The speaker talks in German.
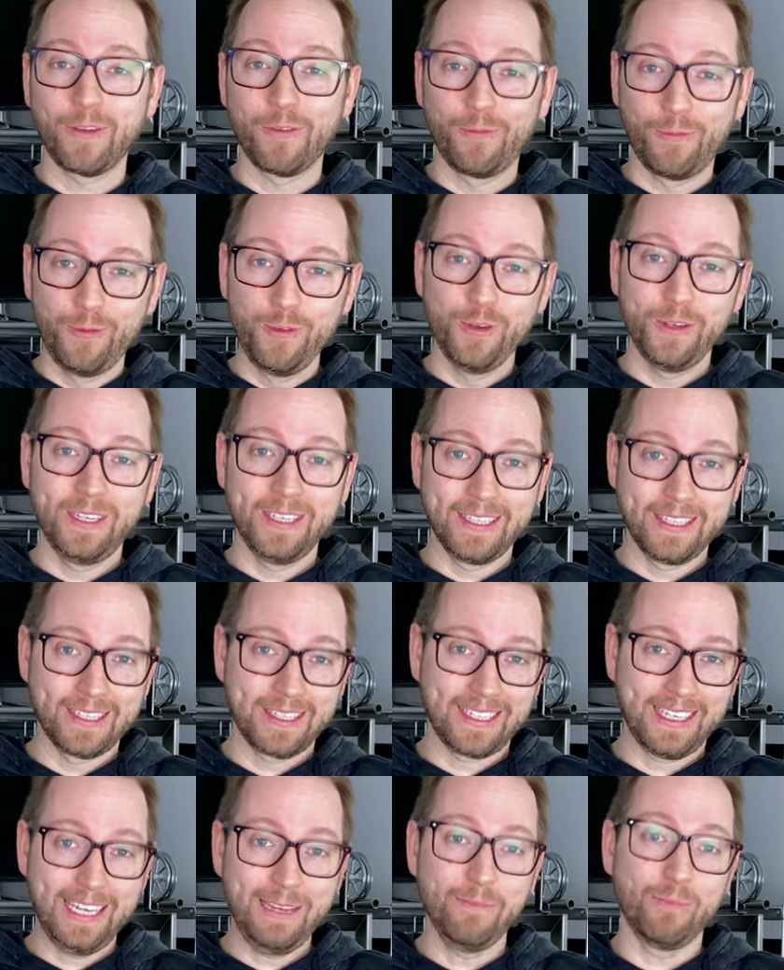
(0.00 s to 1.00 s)
für dieses
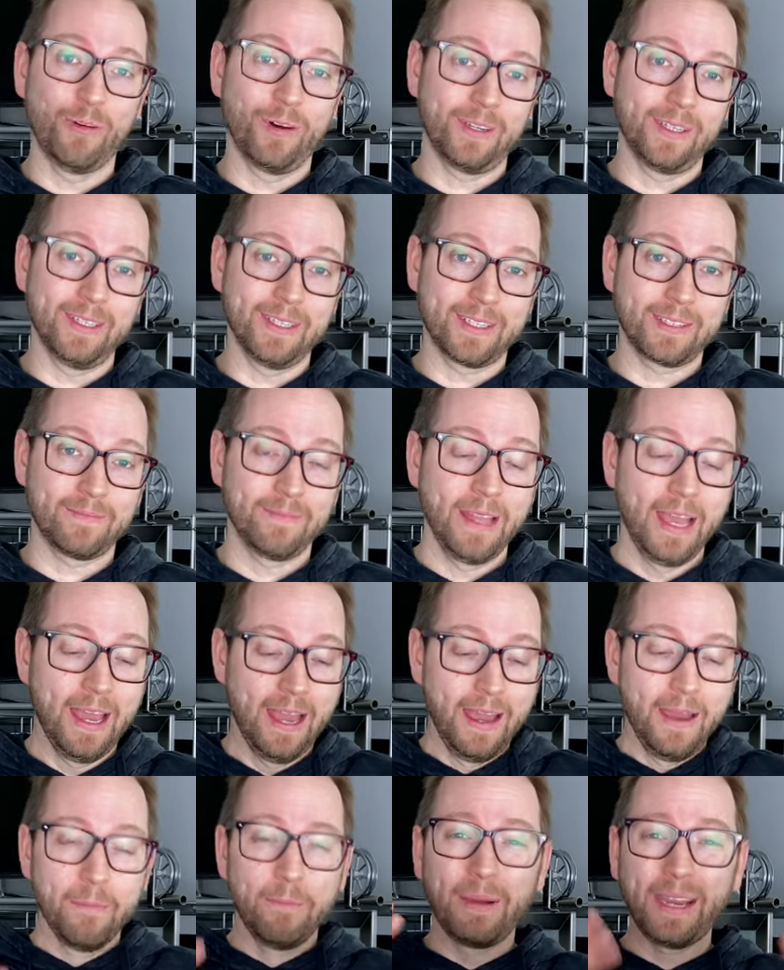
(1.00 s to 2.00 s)
Keyboard ist.
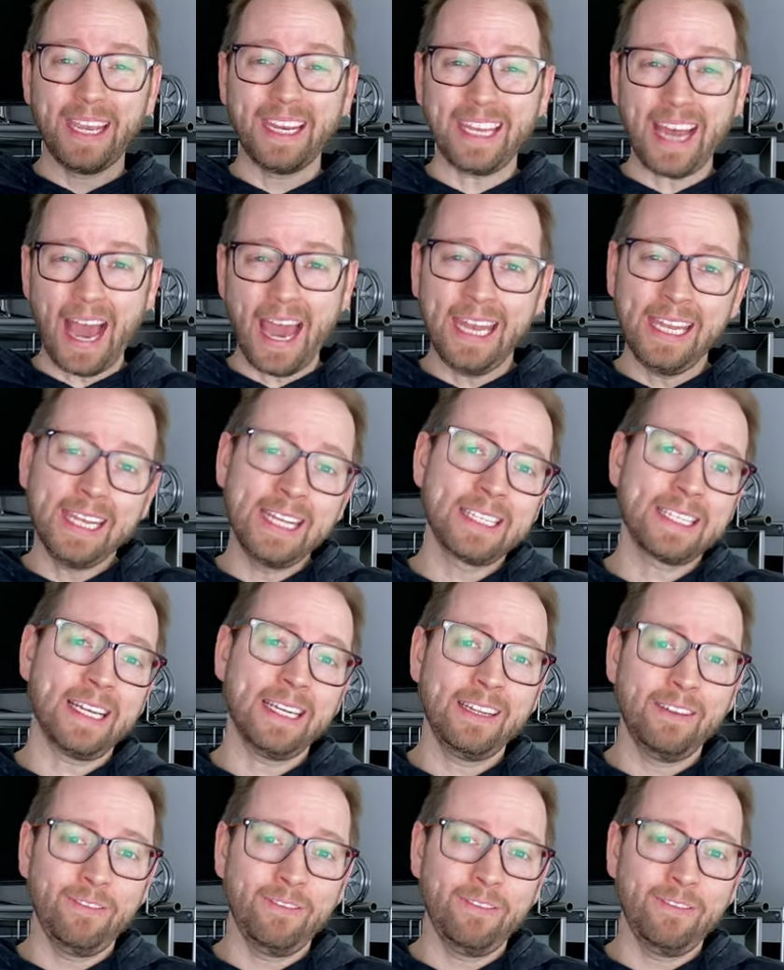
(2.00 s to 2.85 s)
Bringt einiges an